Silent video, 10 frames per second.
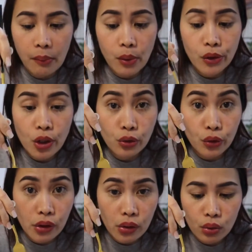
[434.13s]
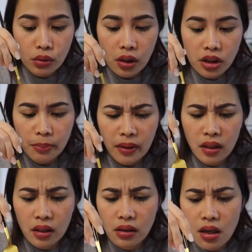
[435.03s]
Mao daw to tinuod nga
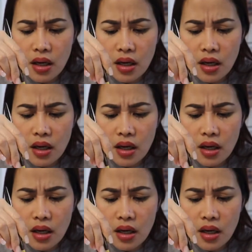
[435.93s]
spaghetti